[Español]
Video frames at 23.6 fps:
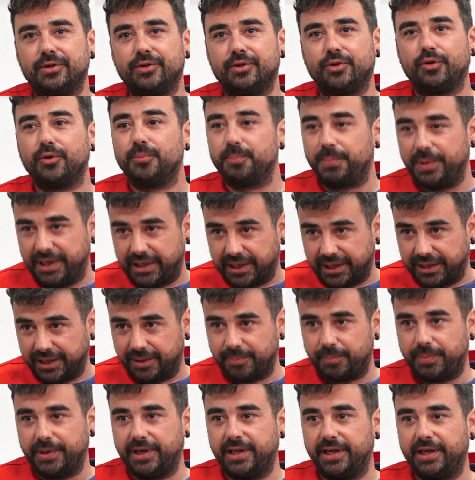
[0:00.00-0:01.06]
complicadas
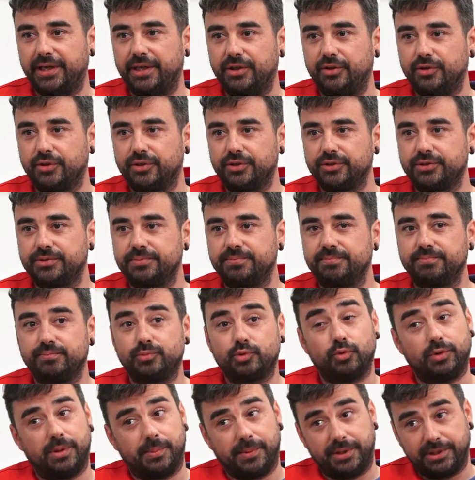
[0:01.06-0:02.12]
para ellos.
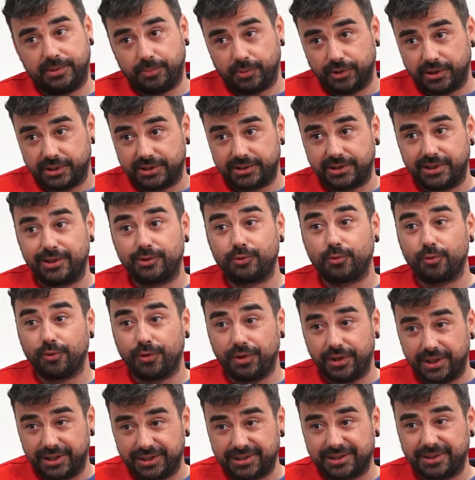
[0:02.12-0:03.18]
Tú también te puedes tener tus
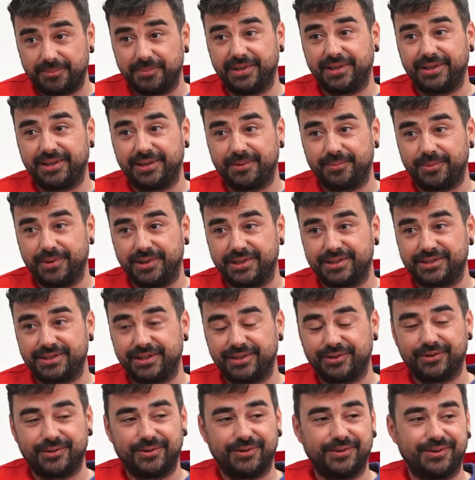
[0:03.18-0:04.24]
días también que pueden ser
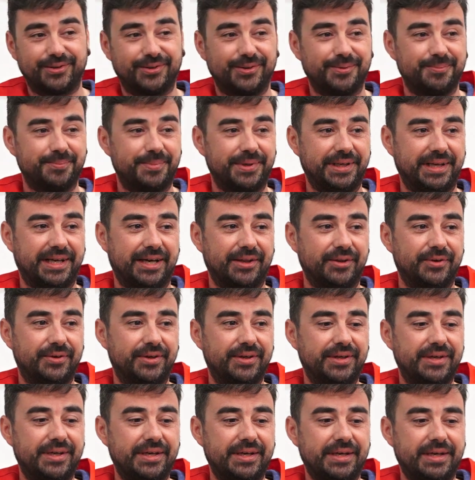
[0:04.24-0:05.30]
complicados.
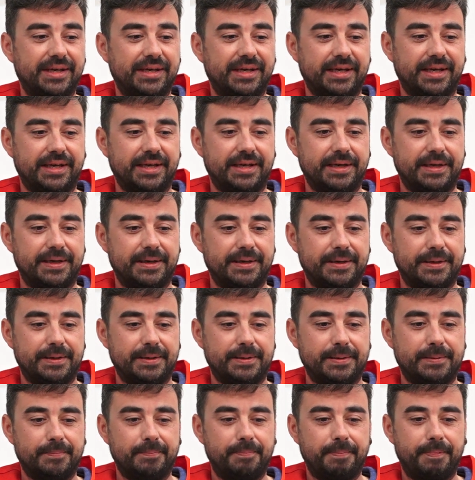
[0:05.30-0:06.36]

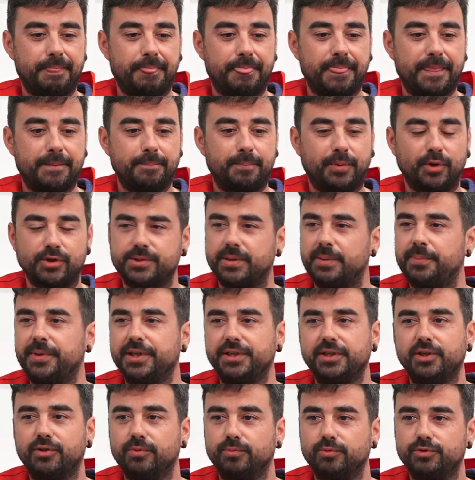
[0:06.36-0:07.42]
Eh, pero se va
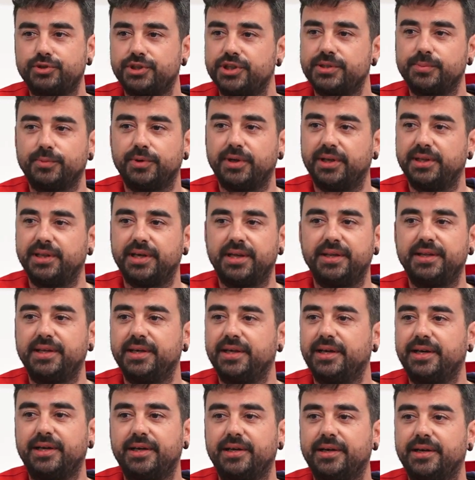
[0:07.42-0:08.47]
aprendiendo muchísimo en el día a
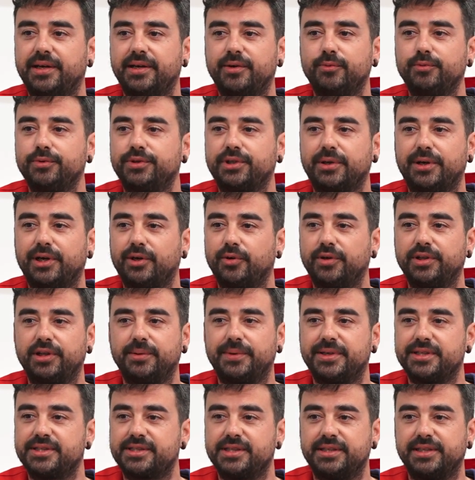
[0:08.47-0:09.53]
día, es un trabajo que te
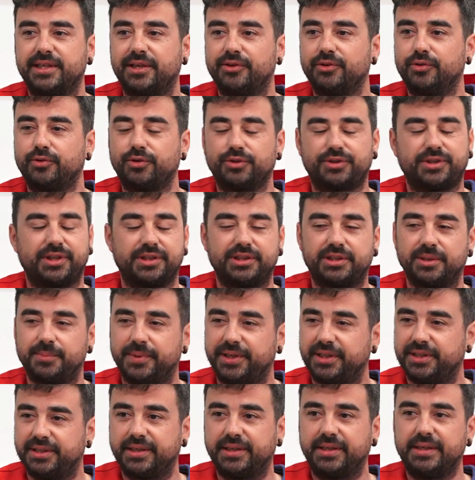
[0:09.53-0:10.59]
va enseñando
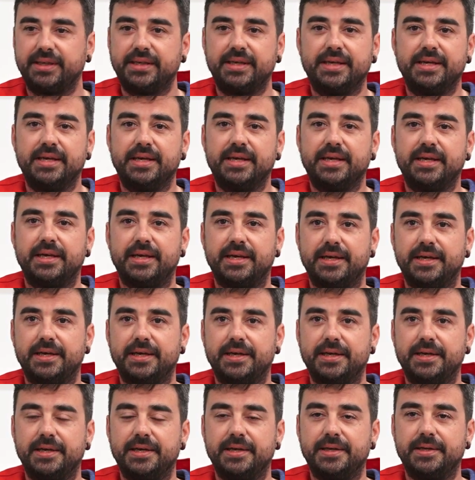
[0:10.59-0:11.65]
constantemente.
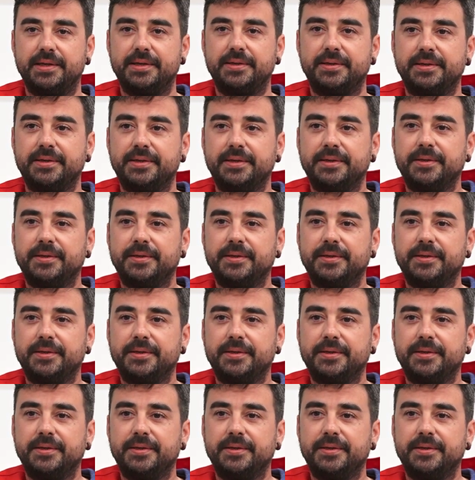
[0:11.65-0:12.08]
Eh,